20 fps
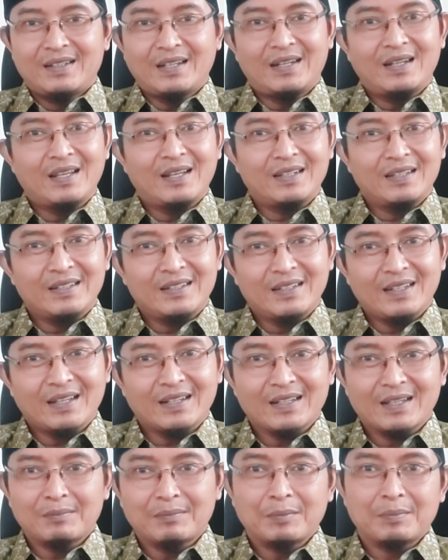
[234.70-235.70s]
Dan hal
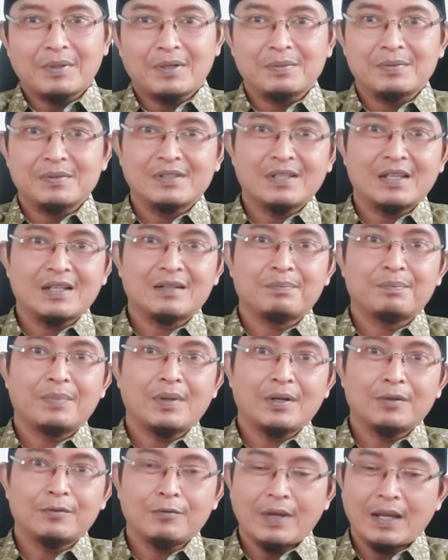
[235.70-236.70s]
ini akan memperbesar
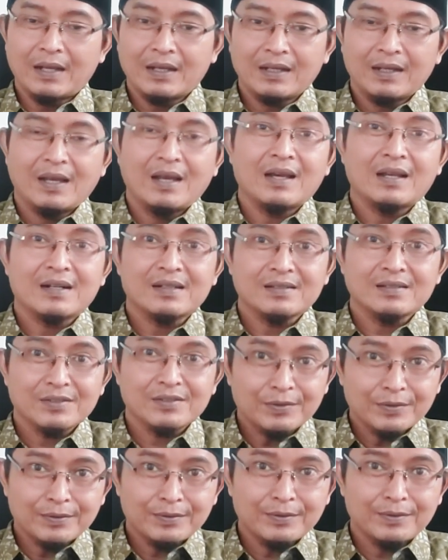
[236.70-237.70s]
peluang
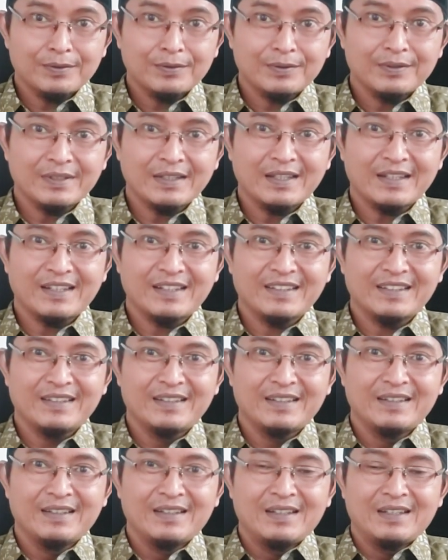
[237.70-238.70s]
restu ya
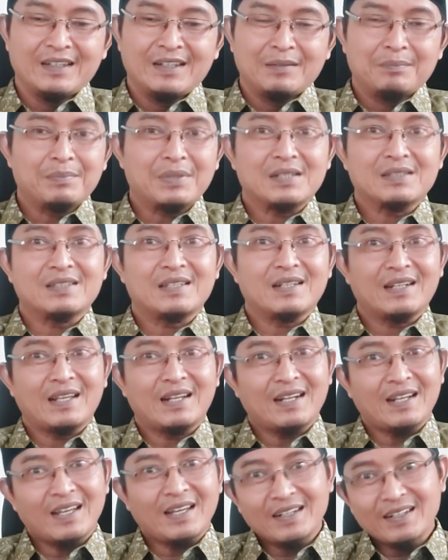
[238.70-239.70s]

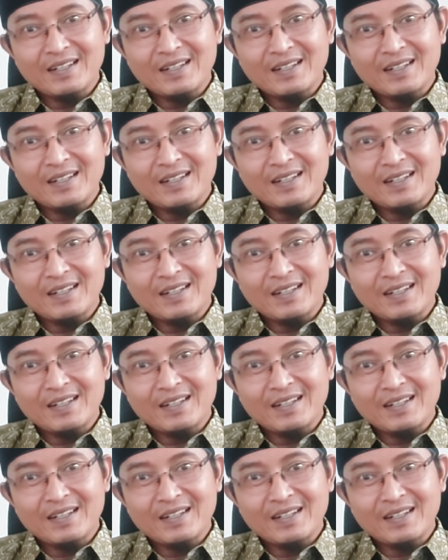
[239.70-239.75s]
perceraian